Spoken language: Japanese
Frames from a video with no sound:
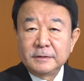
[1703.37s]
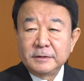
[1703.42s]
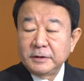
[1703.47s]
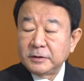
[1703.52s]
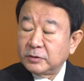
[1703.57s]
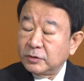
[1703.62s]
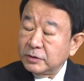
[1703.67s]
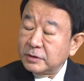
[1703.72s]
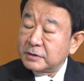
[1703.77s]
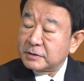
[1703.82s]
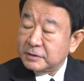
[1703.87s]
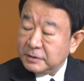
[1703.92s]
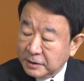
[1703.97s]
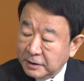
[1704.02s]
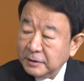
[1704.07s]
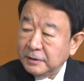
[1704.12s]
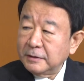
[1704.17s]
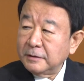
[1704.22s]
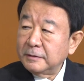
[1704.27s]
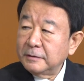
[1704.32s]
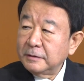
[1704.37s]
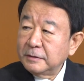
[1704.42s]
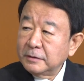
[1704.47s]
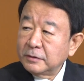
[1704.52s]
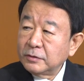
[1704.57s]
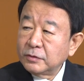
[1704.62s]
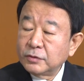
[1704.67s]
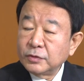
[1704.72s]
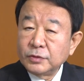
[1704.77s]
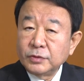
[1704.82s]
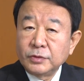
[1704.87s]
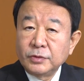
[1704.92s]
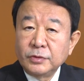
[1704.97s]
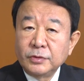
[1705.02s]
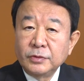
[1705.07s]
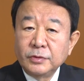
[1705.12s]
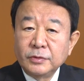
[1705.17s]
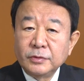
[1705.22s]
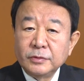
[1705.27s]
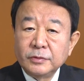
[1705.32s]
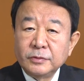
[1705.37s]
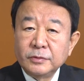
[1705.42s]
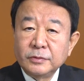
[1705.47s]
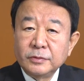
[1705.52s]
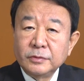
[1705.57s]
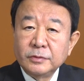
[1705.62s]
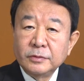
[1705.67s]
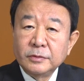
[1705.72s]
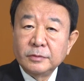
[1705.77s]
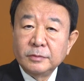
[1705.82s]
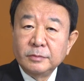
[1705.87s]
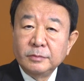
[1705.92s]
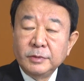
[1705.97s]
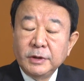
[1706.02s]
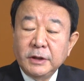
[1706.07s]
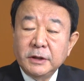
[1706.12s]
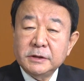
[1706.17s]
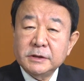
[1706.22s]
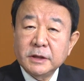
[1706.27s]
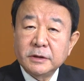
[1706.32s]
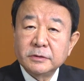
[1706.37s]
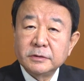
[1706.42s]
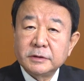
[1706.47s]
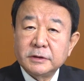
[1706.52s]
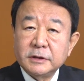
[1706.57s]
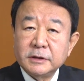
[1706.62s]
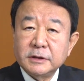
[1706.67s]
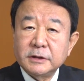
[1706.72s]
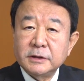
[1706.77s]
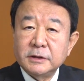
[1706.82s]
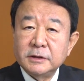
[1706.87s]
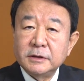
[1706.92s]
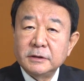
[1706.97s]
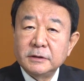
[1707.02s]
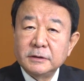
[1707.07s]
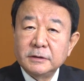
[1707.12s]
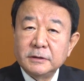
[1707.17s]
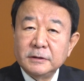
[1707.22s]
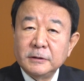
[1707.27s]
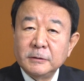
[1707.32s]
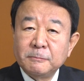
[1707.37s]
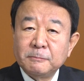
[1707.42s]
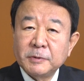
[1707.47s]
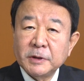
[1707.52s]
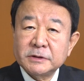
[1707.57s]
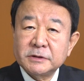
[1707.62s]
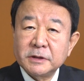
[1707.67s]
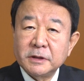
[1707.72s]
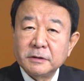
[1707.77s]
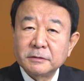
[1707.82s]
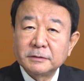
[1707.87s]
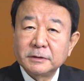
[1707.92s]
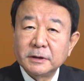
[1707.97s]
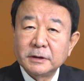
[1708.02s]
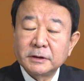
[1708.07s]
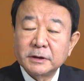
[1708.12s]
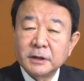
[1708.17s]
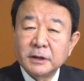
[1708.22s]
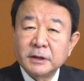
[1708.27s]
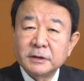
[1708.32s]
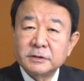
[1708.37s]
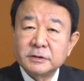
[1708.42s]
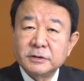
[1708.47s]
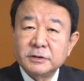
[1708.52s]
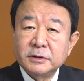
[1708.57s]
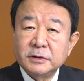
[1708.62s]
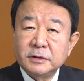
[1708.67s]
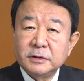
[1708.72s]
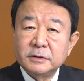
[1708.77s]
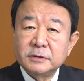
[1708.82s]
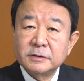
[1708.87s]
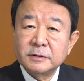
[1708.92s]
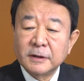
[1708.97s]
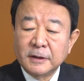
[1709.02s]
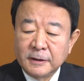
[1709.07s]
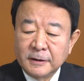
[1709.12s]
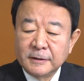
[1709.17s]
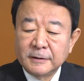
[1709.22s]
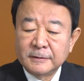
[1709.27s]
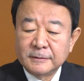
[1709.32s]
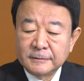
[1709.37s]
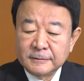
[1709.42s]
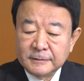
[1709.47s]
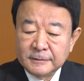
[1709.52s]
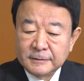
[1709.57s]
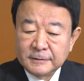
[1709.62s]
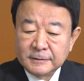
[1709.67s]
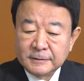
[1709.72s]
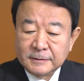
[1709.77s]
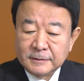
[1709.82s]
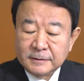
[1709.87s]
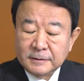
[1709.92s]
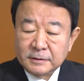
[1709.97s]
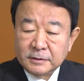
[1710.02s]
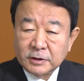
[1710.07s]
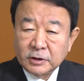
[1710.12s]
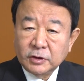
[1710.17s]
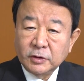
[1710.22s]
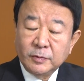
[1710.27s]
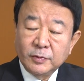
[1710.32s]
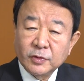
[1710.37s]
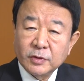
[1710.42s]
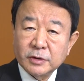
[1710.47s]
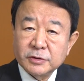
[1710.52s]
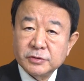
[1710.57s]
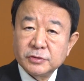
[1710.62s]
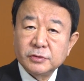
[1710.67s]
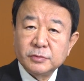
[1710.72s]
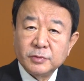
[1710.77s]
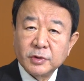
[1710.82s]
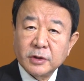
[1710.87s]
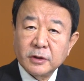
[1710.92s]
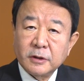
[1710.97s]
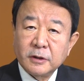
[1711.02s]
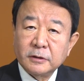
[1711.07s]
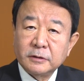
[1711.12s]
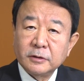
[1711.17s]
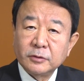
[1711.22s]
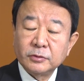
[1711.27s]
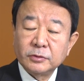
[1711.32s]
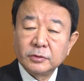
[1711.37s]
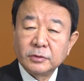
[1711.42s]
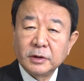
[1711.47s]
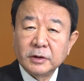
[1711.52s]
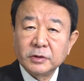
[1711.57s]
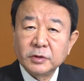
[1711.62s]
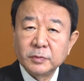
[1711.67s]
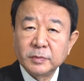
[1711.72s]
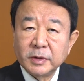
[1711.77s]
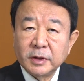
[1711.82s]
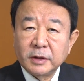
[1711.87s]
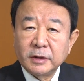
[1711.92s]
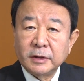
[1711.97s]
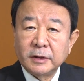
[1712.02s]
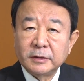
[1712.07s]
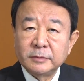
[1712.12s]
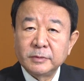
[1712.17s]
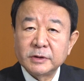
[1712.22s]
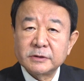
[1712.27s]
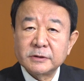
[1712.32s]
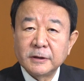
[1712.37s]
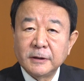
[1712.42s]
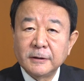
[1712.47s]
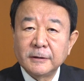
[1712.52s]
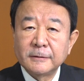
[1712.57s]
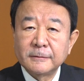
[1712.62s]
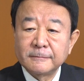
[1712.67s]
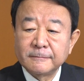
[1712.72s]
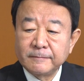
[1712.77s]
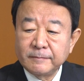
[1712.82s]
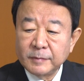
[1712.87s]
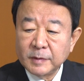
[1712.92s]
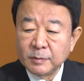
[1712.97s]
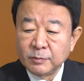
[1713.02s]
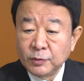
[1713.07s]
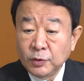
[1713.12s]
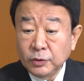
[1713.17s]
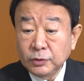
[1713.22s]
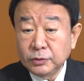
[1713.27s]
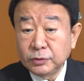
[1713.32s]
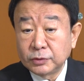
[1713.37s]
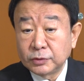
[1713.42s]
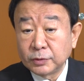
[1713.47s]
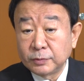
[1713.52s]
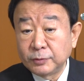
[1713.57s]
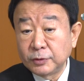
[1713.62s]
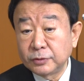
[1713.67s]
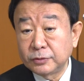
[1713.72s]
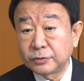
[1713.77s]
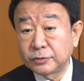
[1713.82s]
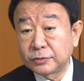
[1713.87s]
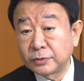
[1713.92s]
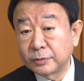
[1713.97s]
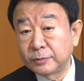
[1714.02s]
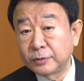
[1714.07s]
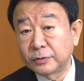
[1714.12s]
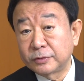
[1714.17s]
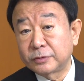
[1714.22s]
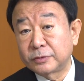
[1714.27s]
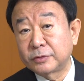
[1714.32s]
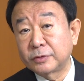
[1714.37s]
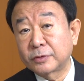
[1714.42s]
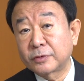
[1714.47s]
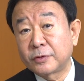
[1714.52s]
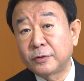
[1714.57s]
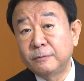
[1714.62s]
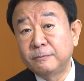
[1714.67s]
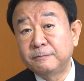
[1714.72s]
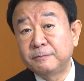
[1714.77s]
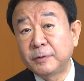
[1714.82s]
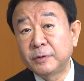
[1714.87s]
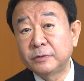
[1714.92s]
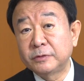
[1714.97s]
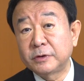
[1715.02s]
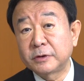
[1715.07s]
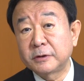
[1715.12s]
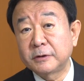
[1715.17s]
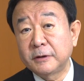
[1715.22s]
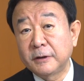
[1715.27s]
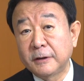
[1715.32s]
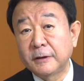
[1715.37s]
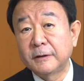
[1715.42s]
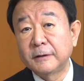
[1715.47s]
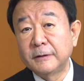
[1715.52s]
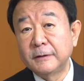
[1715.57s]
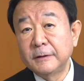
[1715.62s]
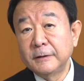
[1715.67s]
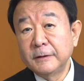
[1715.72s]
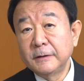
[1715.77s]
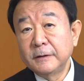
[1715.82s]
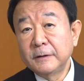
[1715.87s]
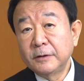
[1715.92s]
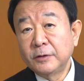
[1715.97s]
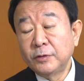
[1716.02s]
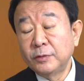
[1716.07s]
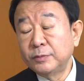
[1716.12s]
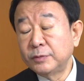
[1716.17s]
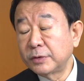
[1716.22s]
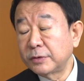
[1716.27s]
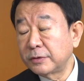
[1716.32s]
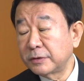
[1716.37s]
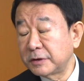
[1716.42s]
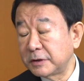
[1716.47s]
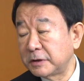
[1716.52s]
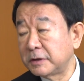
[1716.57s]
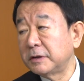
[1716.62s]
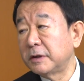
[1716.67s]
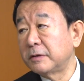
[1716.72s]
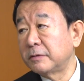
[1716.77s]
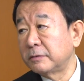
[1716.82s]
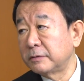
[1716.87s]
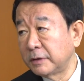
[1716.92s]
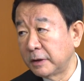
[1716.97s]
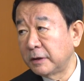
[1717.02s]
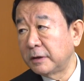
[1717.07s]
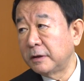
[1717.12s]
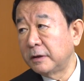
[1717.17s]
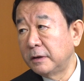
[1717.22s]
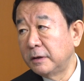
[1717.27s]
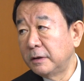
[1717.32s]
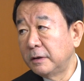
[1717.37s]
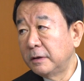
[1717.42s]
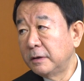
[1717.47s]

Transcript: えっとですね、はい、この見えざる危機一発じゃなくて多発シリーズが例えば僕は銃向けられたこと何度もありますがもっともっともっと根本的な本物の危機なので